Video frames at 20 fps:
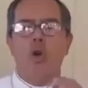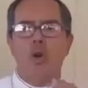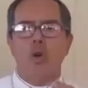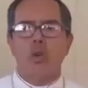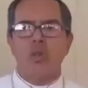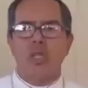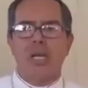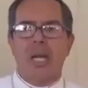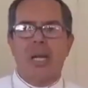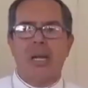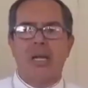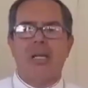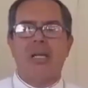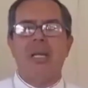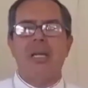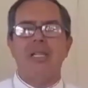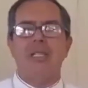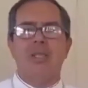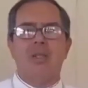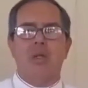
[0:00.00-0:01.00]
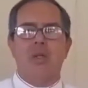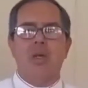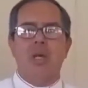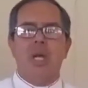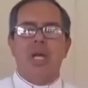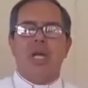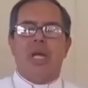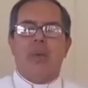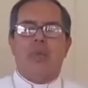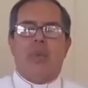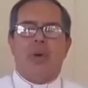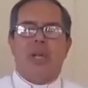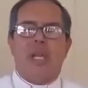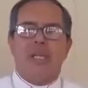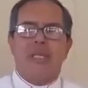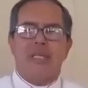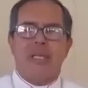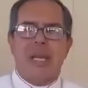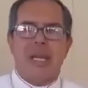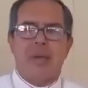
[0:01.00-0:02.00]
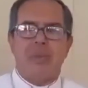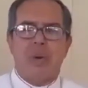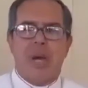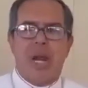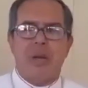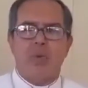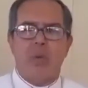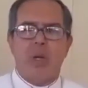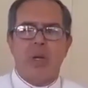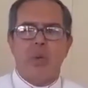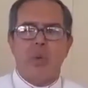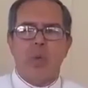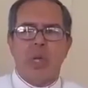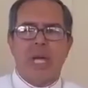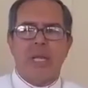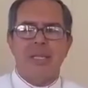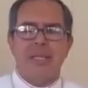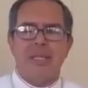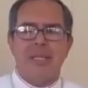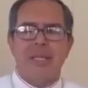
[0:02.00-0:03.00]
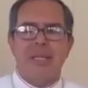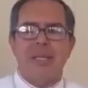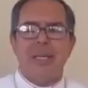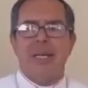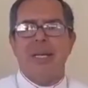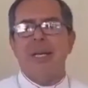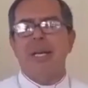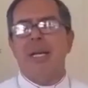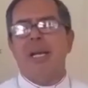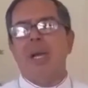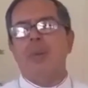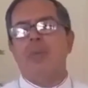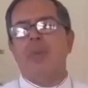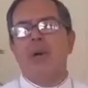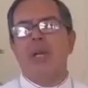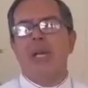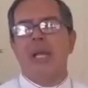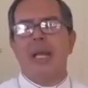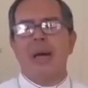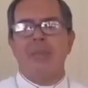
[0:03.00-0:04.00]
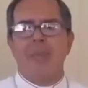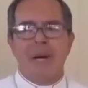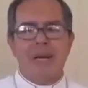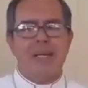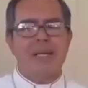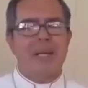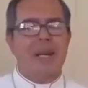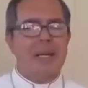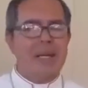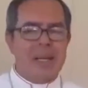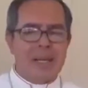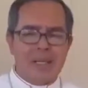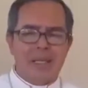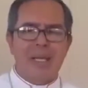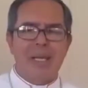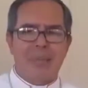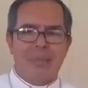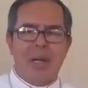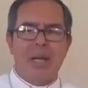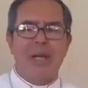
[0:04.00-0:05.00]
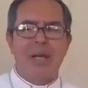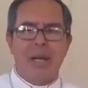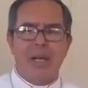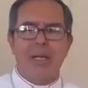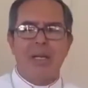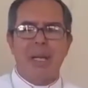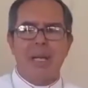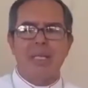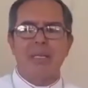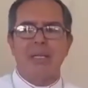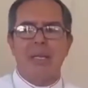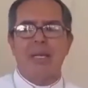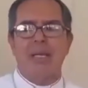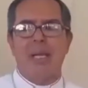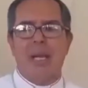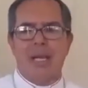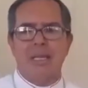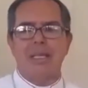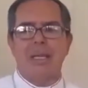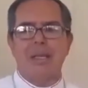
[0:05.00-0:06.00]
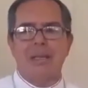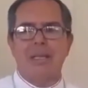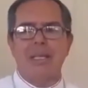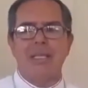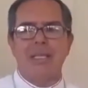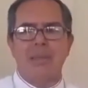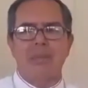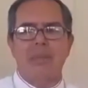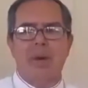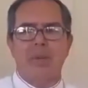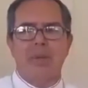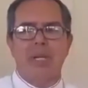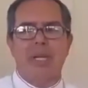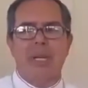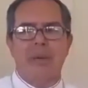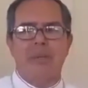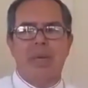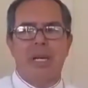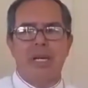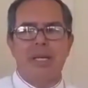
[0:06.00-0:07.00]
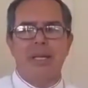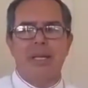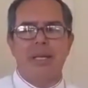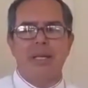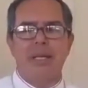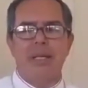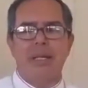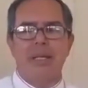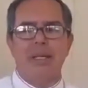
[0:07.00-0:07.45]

conozcan a Cristo, que puedan celebrarlo en la Eucaristía, que puedan amar cada día más la Iglesia y a la Santísima Virgen María.